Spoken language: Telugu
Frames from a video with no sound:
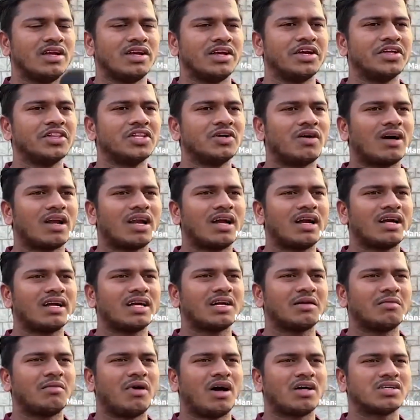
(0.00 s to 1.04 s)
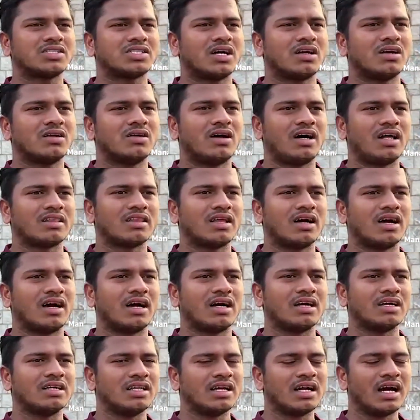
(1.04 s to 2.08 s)
ఎందువల్ల అంటే భాషలో అంత
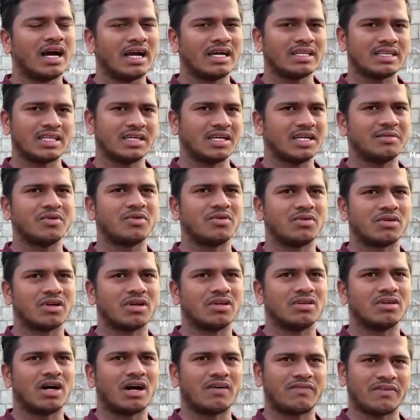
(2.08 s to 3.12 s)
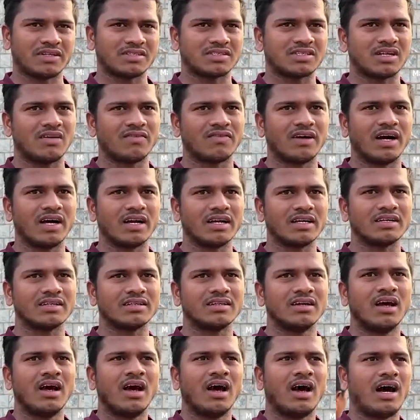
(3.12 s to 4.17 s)
ఇదిగా అయితే ఏమి ఉండదు ఆ ఫస్ట్ హాఫ్ కానీ
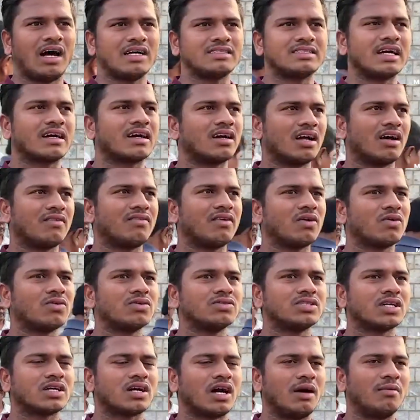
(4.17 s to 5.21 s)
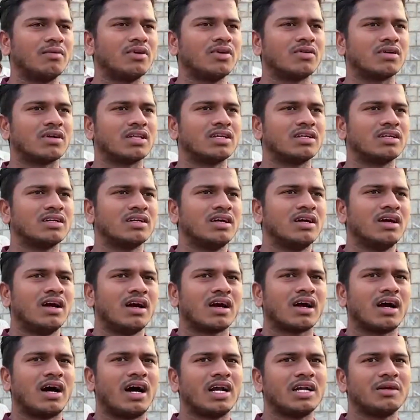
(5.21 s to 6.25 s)
ఆ సెకండ్ హాఫ్లో కొంచెం కామెడీ ఉంటుంది
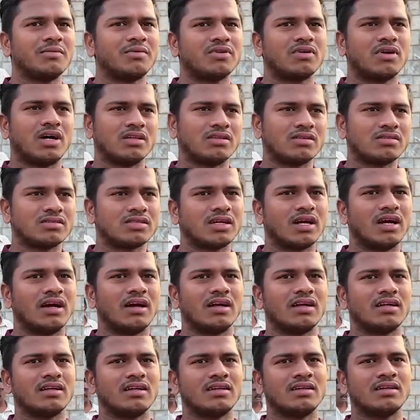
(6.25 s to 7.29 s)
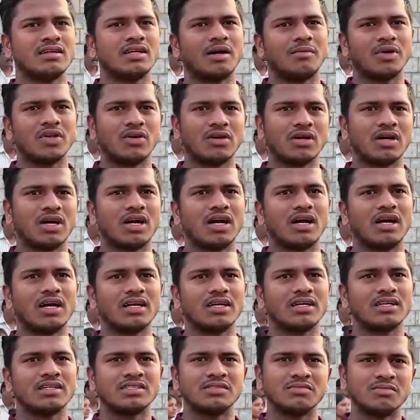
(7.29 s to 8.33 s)
కానీ ఇప్పుడు అదుర్స్ కానీ యమదొంగ
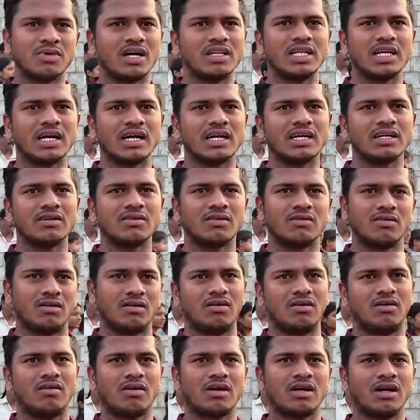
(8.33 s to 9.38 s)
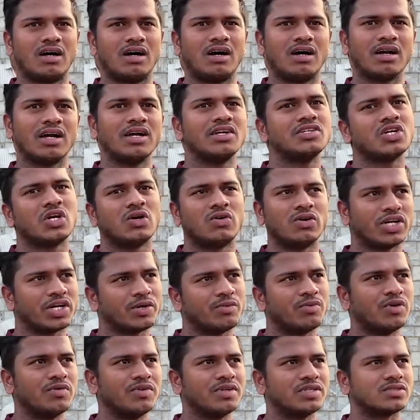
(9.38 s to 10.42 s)
కానీ సింహాద్రి కానీ ఒక రేంజ్లో ఉంటాయి
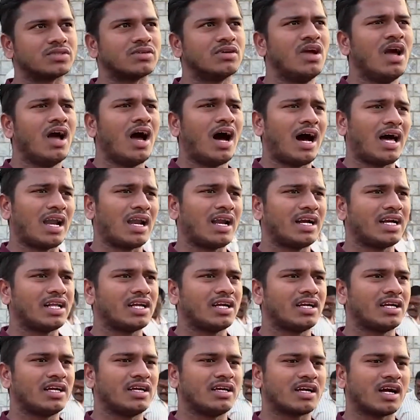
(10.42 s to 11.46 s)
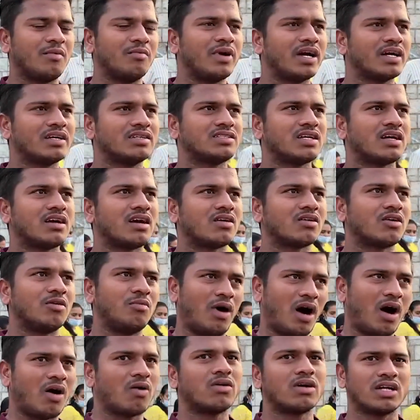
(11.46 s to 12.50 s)
మూవీస్ అలాంటి కంబ్యాక్ ఇచ్చారనుకో
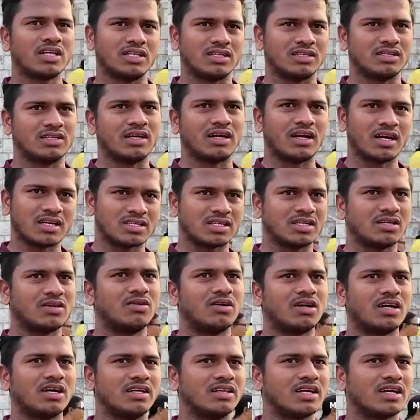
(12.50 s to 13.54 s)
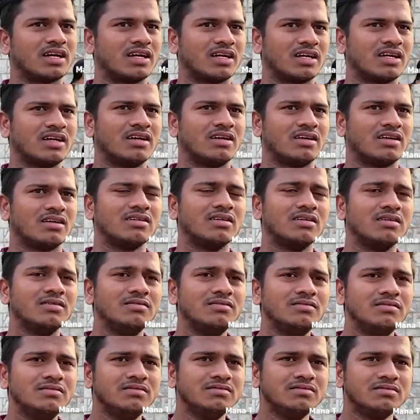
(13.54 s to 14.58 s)
బాగుంటుంది ఇండస్ట్రీ కూడా ఎందుకంటే బాద్షా
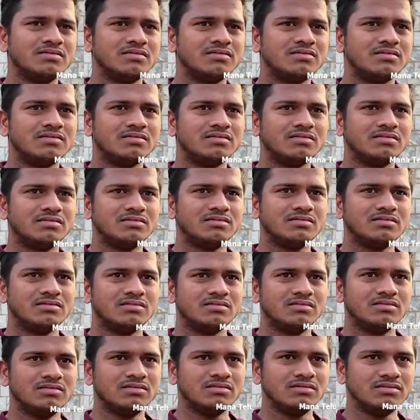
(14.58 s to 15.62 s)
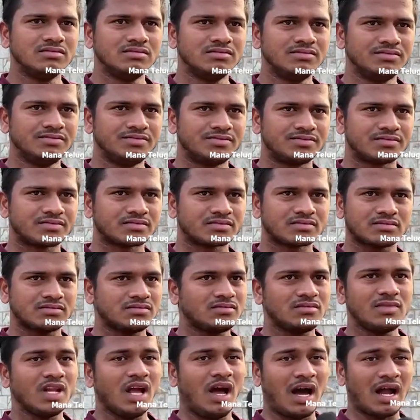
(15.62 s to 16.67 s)
లాంటి సినిమాకి వెళ్తే ఫ్యాన్స్ అంతగా ఎంజాయ్ చేయలేదు
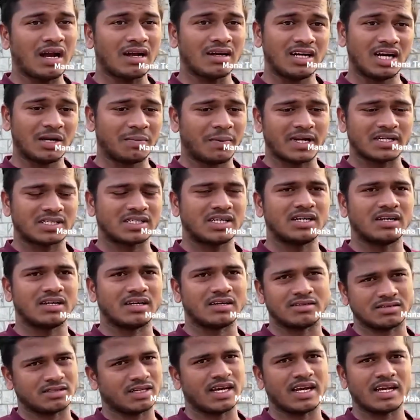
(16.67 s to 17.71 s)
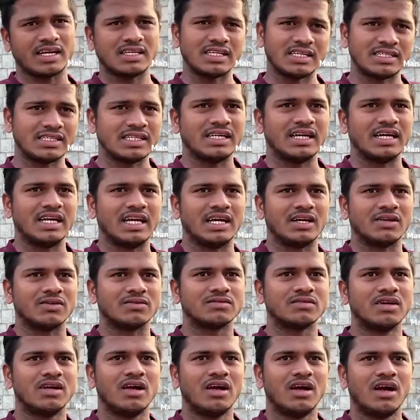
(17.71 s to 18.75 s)
అనుకోవచ్చా హండ్రెడ్ పర్సెంట్ నేనైతే ఎంజాయ్ చేయలేను
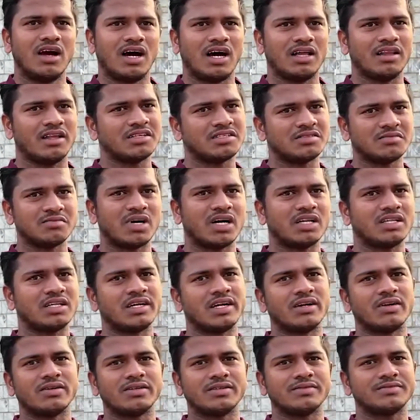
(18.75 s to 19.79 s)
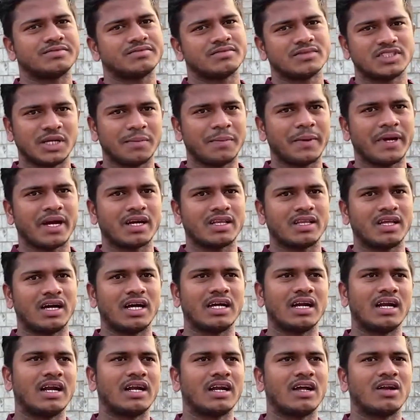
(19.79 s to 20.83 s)
అదే సింహాద్రి చెప్పే కదా
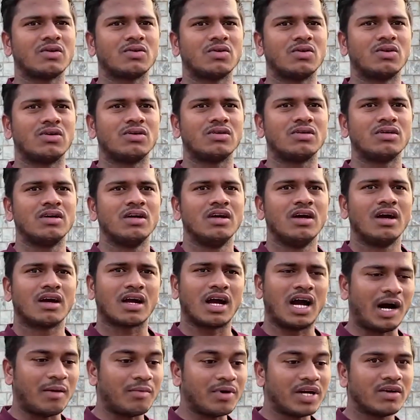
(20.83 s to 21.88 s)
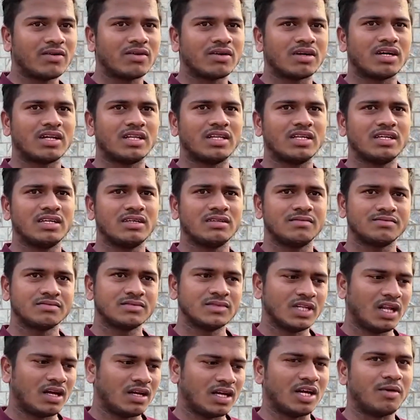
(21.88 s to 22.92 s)
ఇలాంటి అనుకో కామెడీ ఉంటుంది
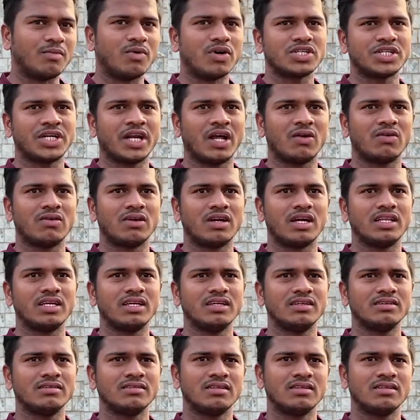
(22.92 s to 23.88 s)
ఎమోషనల్ ఉంటుంది